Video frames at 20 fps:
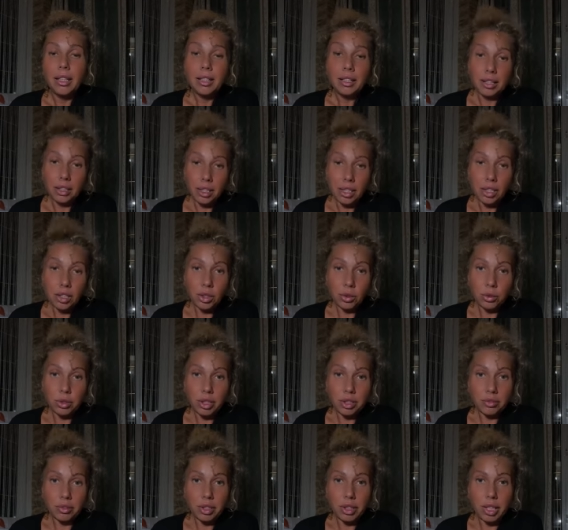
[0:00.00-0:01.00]
Конечно,
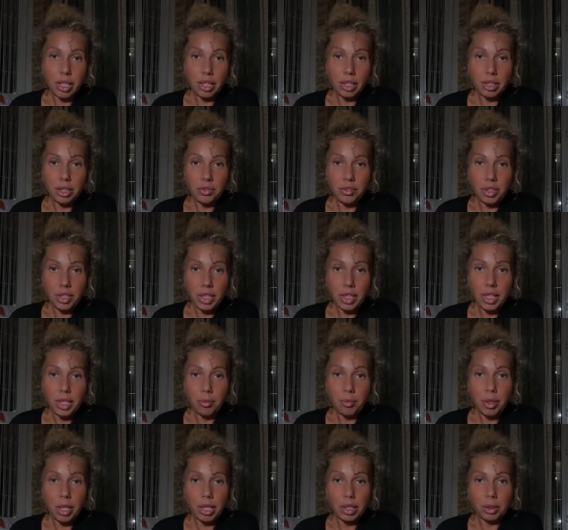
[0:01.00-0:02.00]
отзывы дали не все
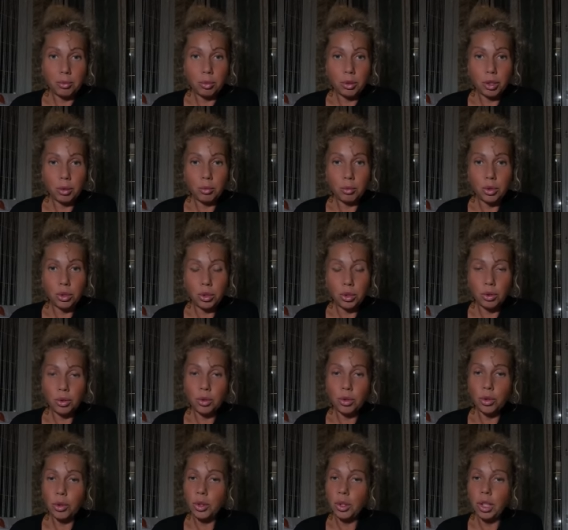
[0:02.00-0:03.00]
ребята, потому что, ну,
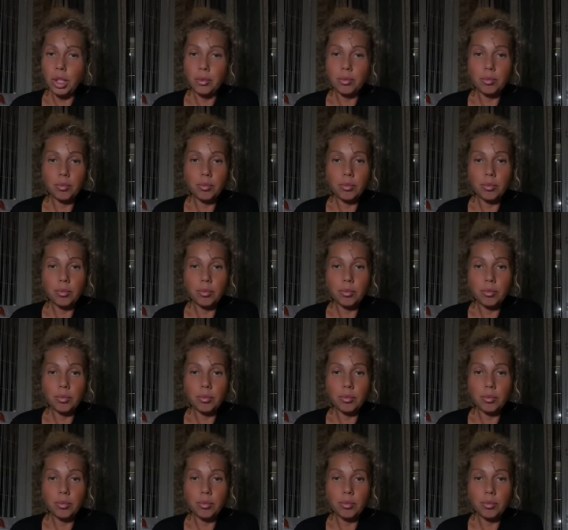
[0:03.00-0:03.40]
кто-то